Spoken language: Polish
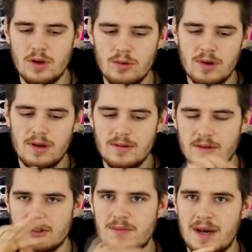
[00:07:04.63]
ją
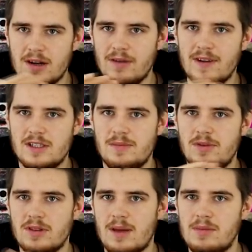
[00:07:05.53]
dosmarować,
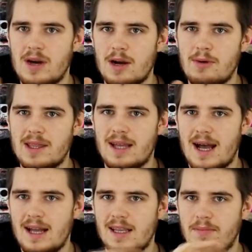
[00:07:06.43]
żeby ona była
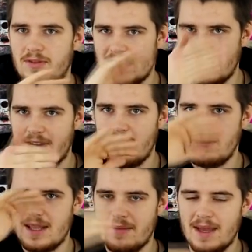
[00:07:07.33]
gładka, a nie powstawały
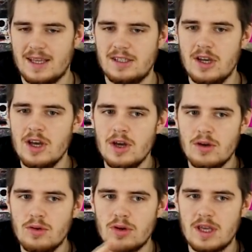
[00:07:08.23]
mi tam jakieś
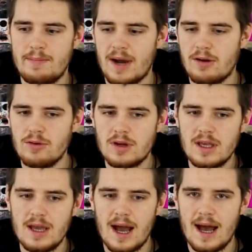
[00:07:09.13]
górki,
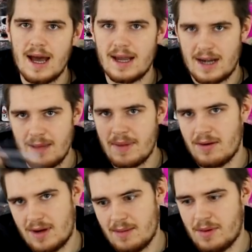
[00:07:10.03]
pagórki, a
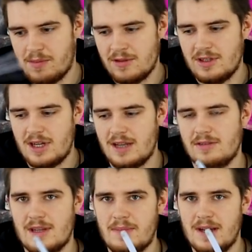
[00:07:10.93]
klejpałka po
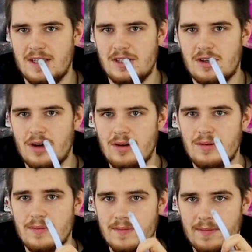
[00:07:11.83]
podgrzaniu
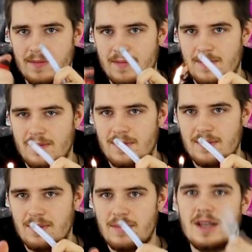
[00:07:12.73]
zapalniczką
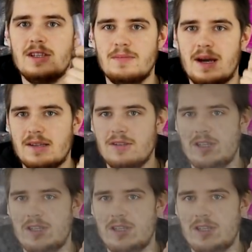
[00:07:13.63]
będzie bardzo